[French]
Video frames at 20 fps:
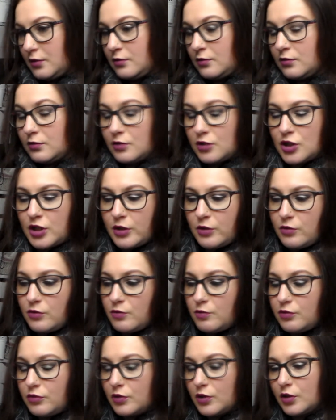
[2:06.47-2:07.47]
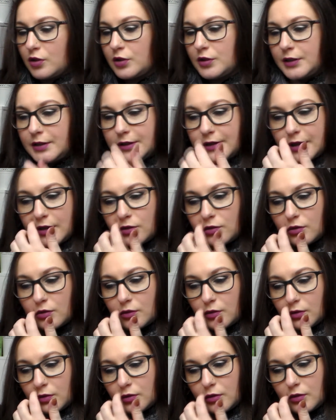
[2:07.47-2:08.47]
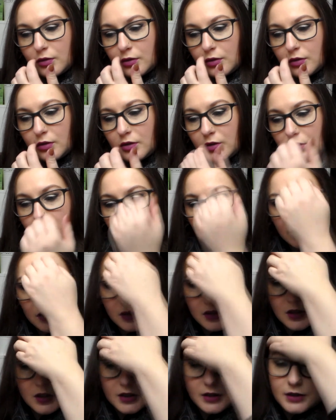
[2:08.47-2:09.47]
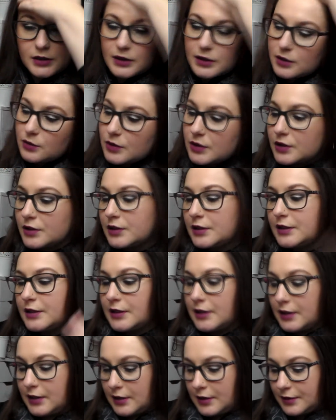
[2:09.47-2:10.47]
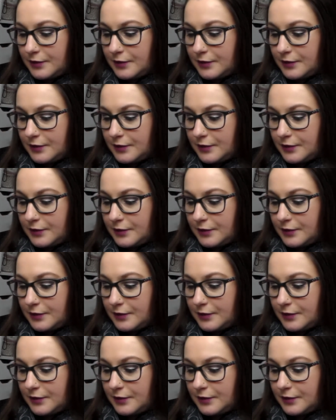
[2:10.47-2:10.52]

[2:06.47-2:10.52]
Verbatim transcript: Euh, je l'ai eu pour 17 euh, euros, 17,77.